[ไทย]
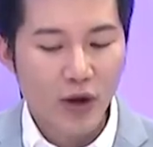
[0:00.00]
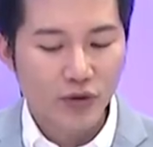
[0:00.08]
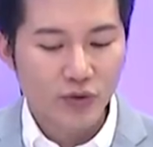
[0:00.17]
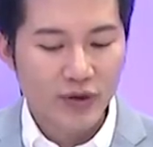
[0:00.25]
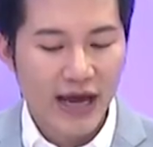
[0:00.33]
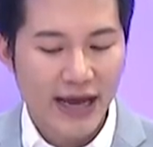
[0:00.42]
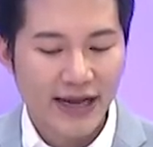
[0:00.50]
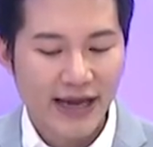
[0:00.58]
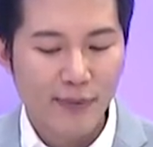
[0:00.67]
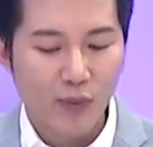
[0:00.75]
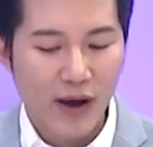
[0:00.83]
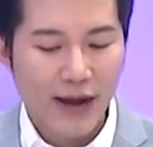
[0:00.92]
เป็นรถรุ่นไหนนะ
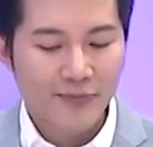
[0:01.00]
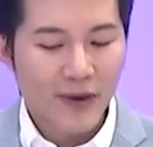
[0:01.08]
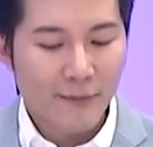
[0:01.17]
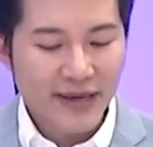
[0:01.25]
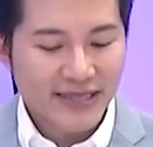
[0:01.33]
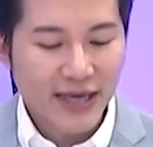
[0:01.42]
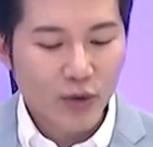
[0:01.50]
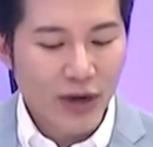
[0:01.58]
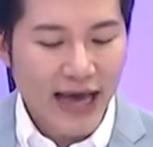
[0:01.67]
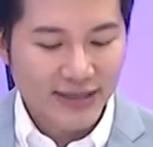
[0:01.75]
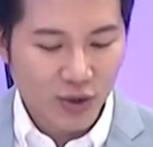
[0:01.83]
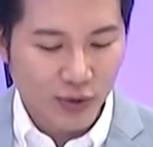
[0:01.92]
ครับบอกว่าไม่ใช่รุ่น
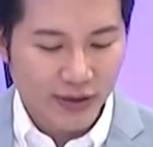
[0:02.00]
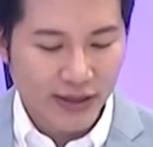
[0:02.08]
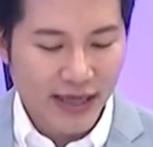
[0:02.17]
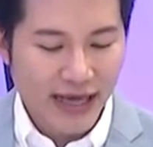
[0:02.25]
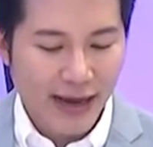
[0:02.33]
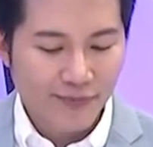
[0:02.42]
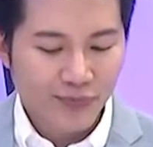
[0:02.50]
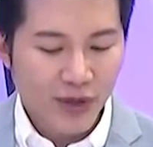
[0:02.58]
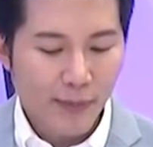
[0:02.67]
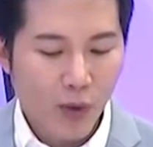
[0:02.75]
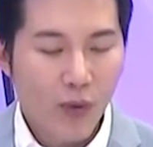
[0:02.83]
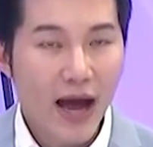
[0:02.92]
ล่าสุดนะครับ
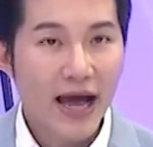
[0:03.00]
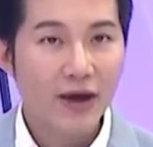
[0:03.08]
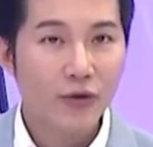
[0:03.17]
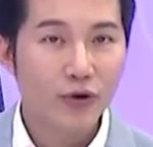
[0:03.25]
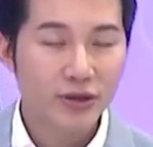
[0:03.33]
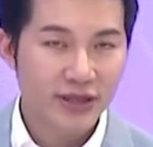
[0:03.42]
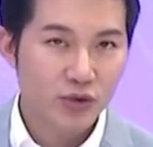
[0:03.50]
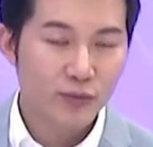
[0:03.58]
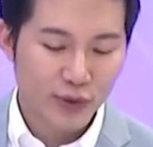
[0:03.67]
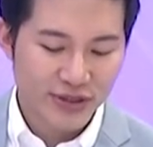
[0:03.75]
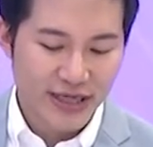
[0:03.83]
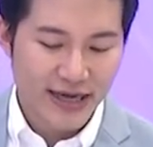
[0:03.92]
เพราะว่ารถที่คุ
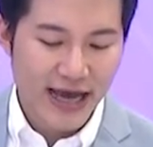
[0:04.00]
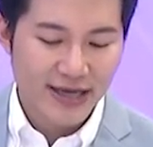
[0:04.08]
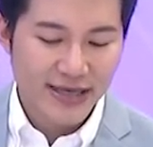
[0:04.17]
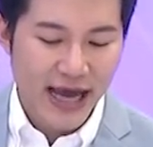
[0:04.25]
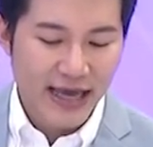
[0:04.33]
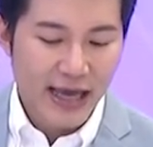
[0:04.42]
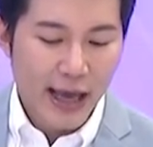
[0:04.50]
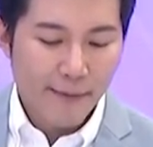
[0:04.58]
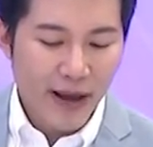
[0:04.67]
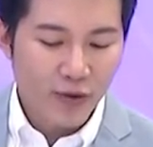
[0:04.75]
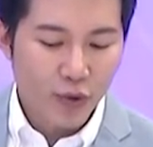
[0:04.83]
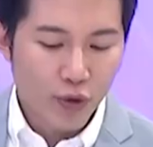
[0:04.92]
ณโบเชียดาใช้
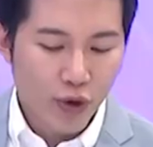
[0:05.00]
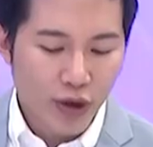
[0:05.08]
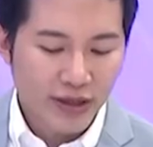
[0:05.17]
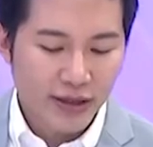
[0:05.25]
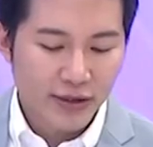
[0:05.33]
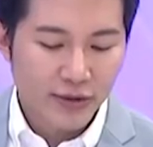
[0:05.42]
เป็นรถ